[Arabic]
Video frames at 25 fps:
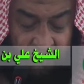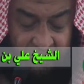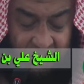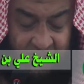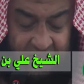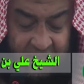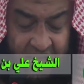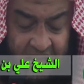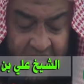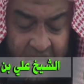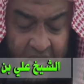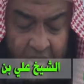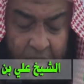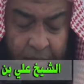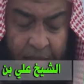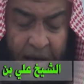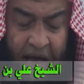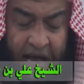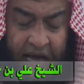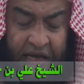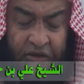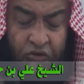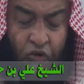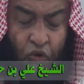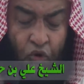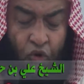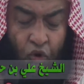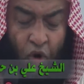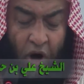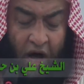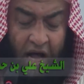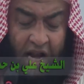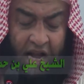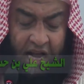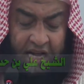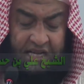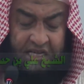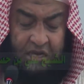فذكر ما يدل
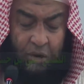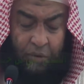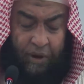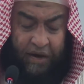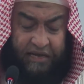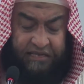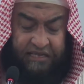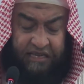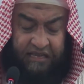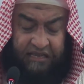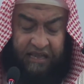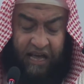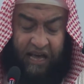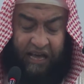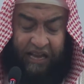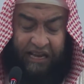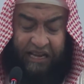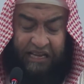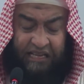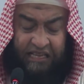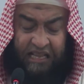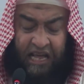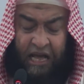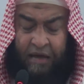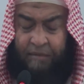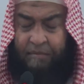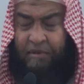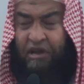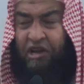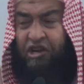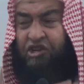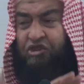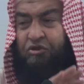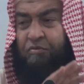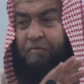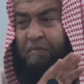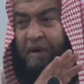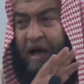على جواز تقليدهم
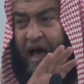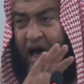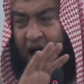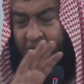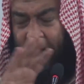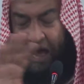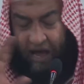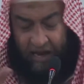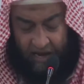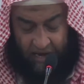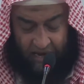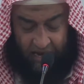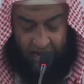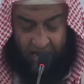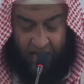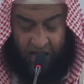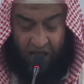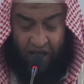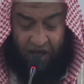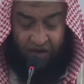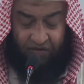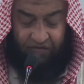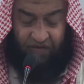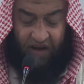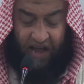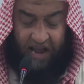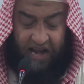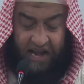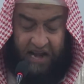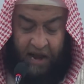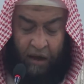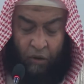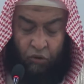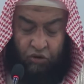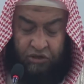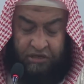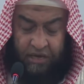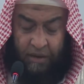اجماعا
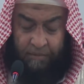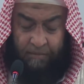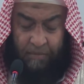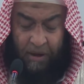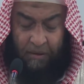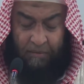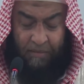فانه سمى